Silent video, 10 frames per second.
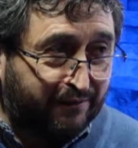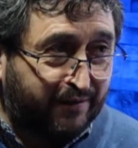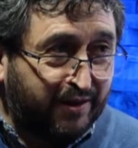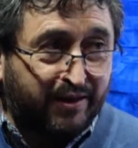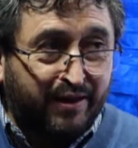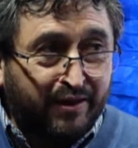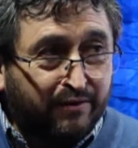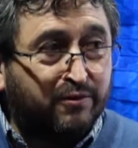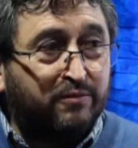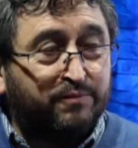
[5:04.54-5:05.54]
la Feria del
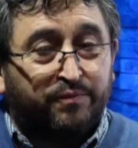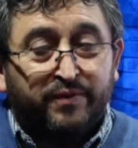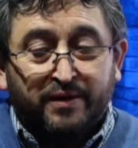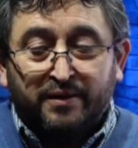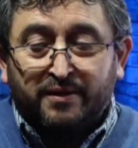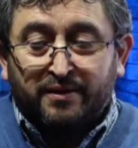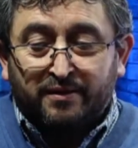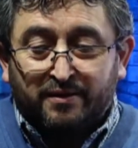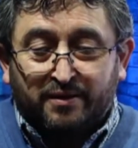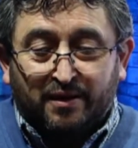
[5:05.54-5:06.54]
Libro,
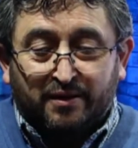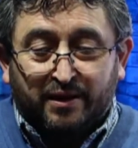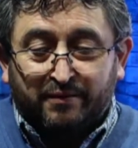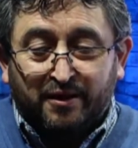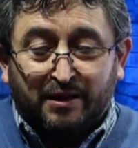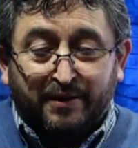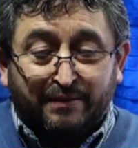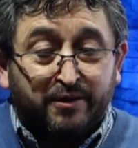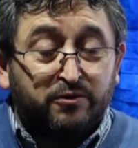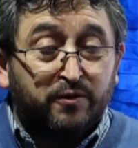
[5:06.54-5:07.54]
a través del
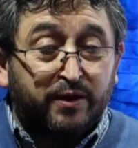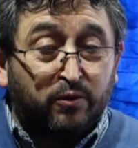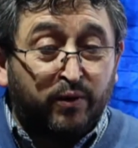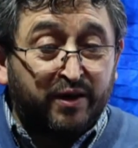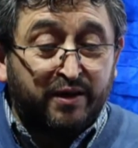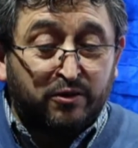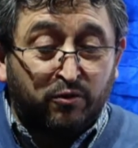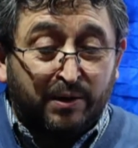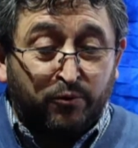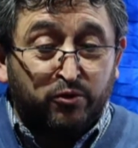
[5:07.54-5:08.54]
Departamento de Lenguaje y
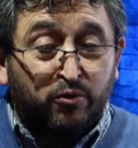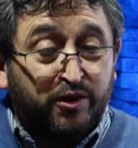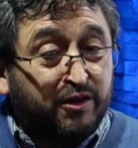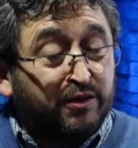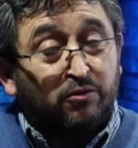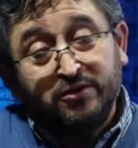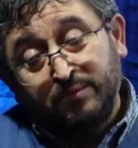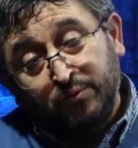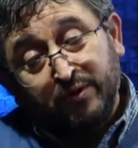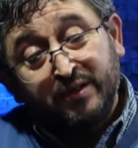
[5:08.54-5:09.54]
todo el apoyo logístico que
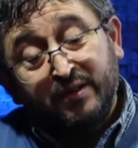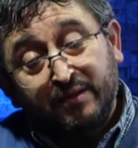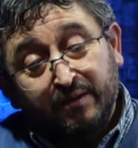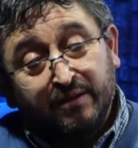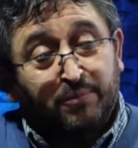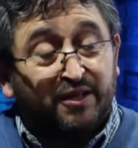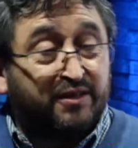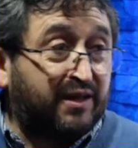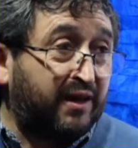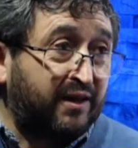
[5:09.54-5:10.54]
se puede eh,
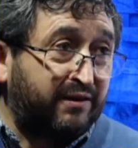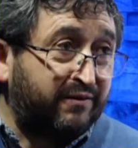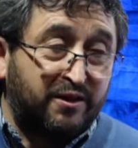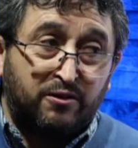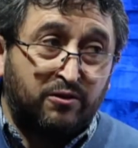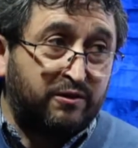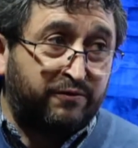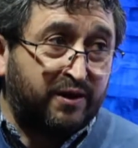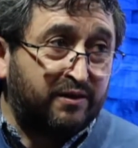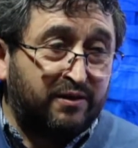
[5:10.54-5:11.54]
prestar a través de los
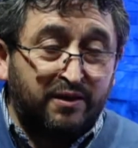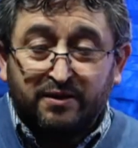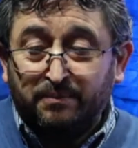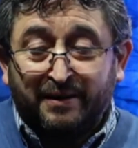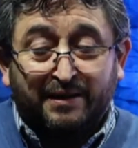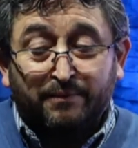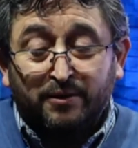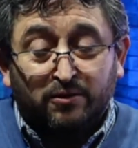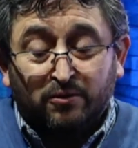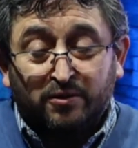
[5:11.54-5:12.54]
diferentes
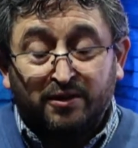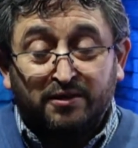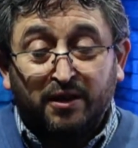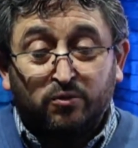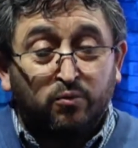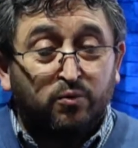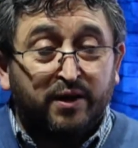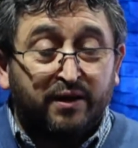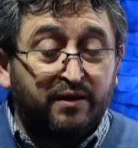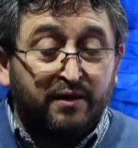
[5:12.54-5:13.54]
departamentos de
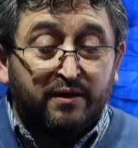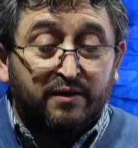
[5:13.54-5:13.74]
asignatura,